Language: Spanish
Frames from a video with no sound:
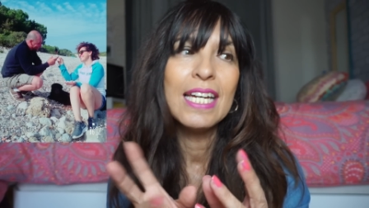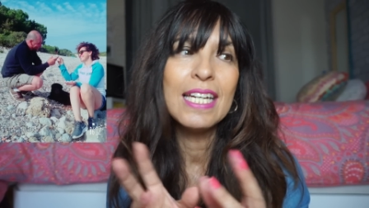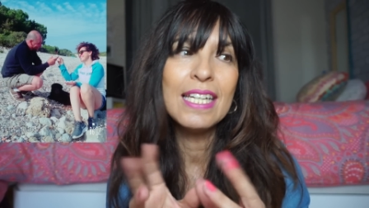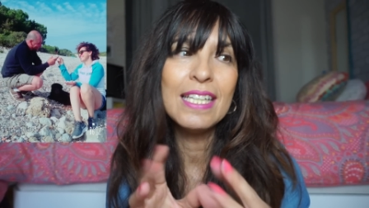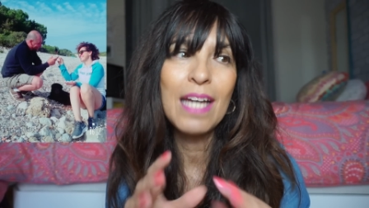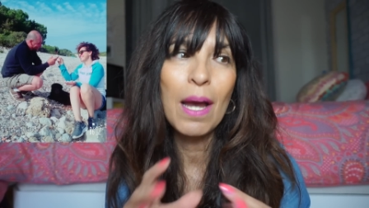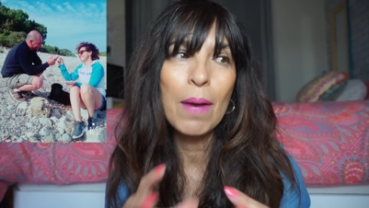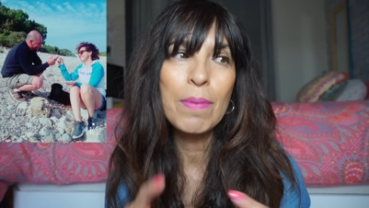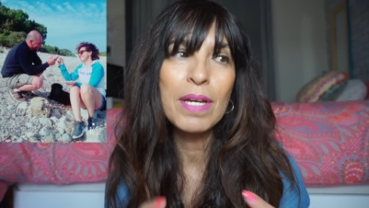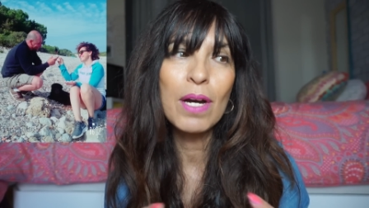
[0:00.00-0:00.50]

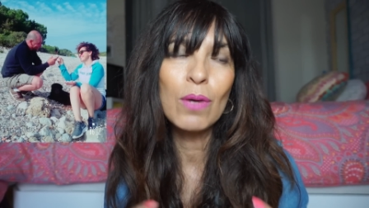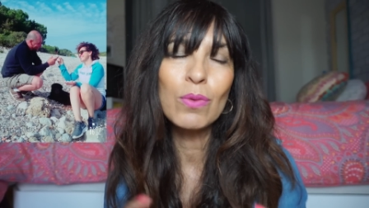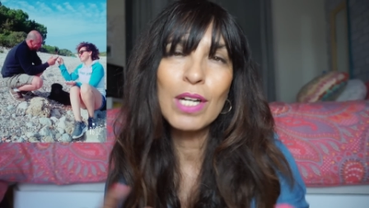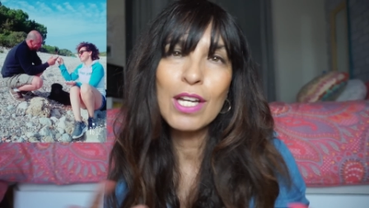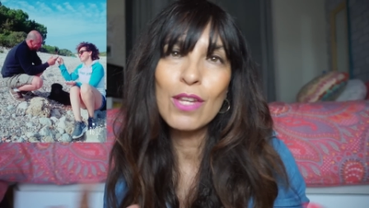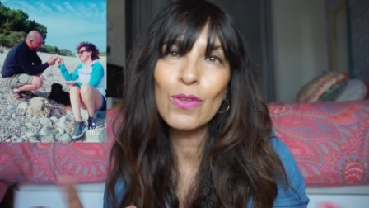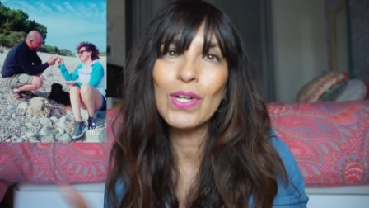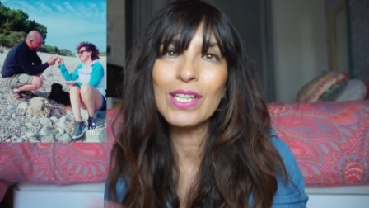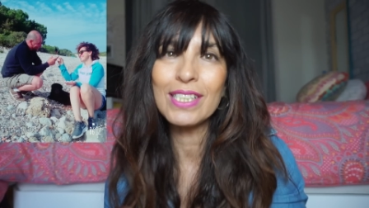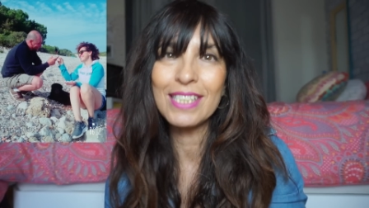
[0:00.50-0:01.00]
y había
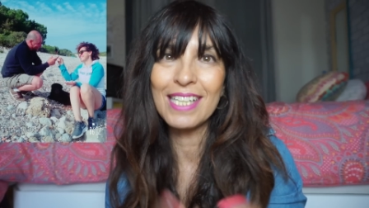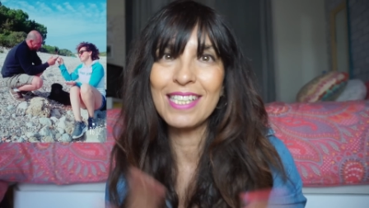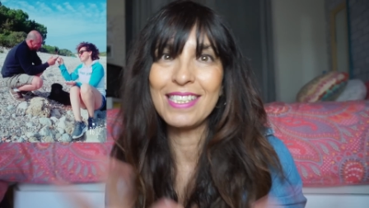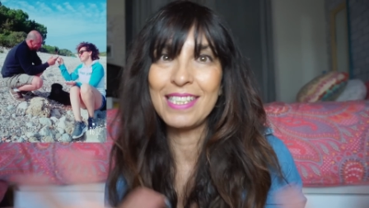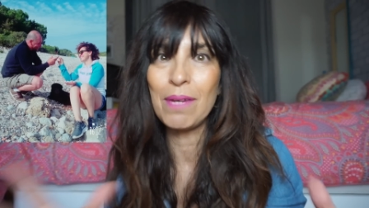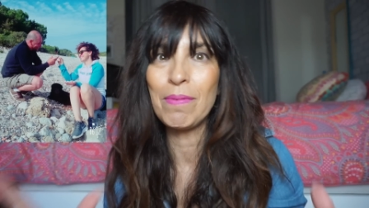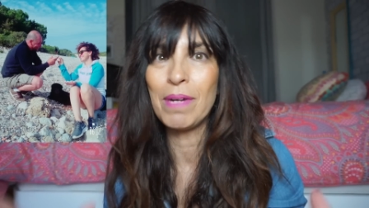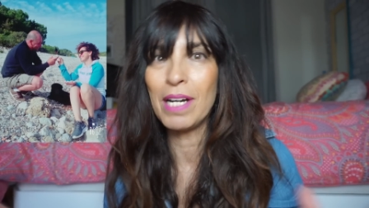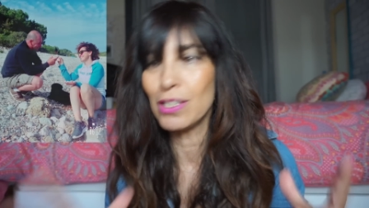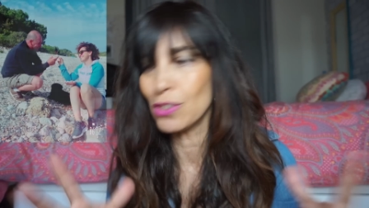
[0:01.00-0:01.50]
unas zonas que
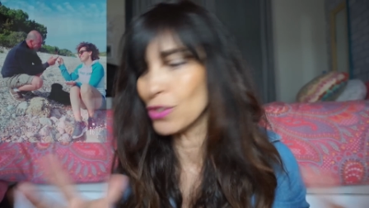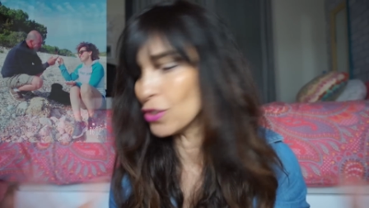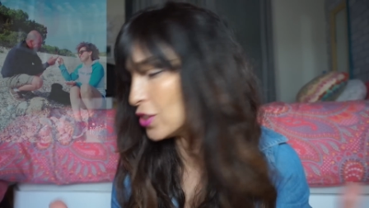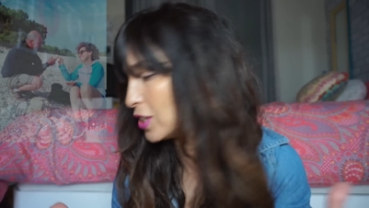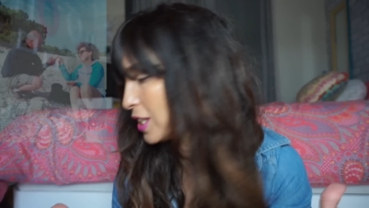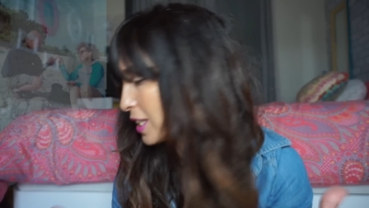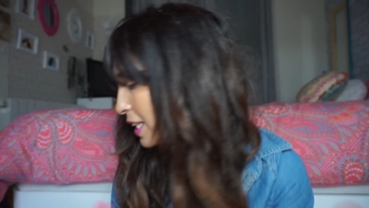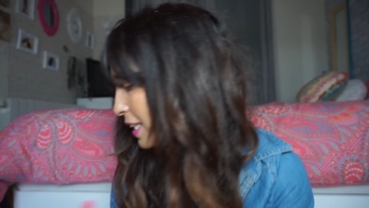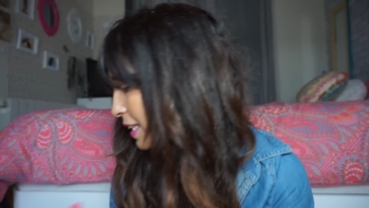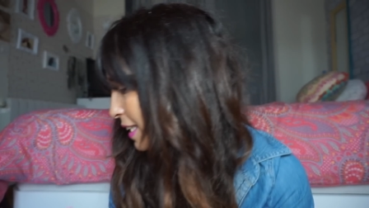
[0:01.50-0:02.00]
estaban las conchas